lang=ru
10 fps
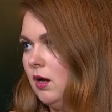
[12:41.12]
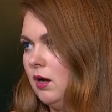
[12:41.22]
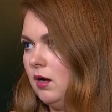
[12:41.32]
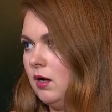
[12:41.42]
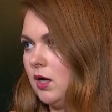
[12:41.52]

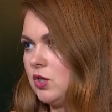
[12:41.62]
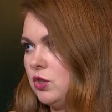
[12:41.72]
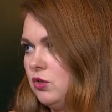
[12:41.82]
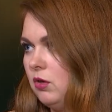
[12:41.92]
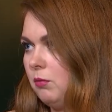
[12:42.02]
э,
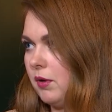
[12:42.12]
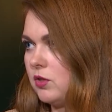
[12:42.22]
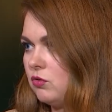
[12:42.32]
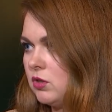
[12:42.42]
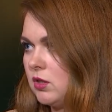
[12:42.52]
режиссер,
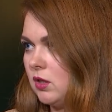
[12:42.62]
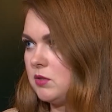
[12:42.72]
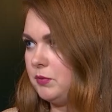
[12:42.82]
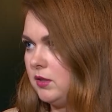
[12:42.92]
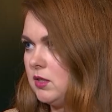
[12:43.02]
продюсер,
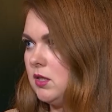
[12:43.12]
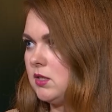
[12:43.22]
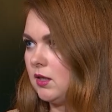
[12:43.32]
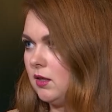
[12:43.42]
исполнительница